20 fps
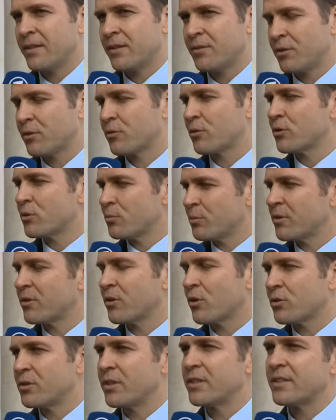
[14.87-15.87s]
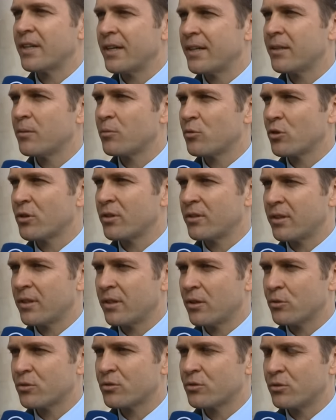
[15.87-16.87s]
deswegen sollte man sich auch die Zeit nehmen, solche
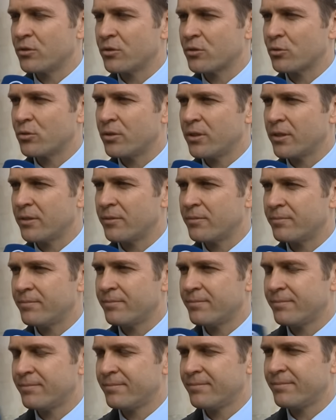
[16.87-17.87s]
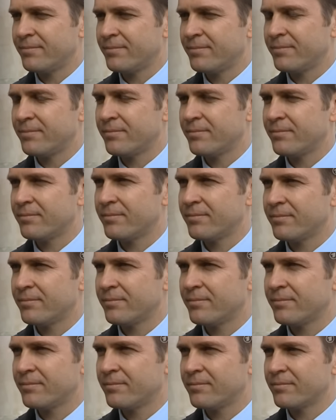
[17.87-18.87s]
Dinge auszudiskutieren. Hat das schon gegeben,
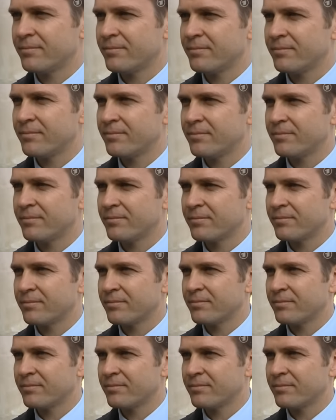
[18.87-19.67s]
Gespräch mit Dr. Zwanziger